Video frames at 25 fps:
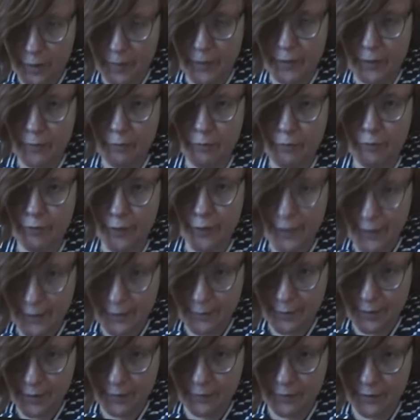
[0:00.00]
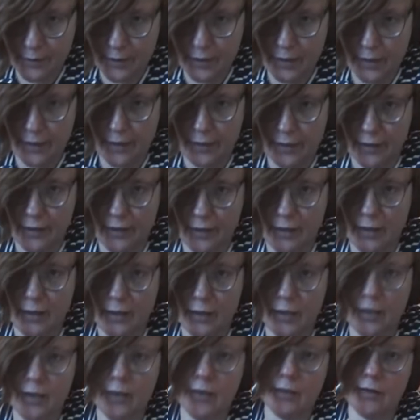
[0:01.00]
поэтому в этом смысле,
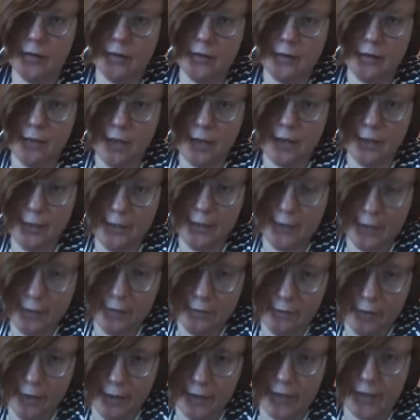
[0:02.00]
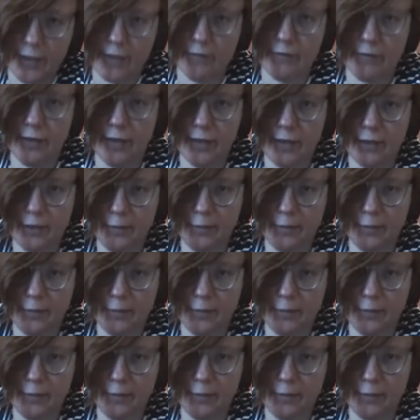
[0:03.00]
когда э, российские власти говорят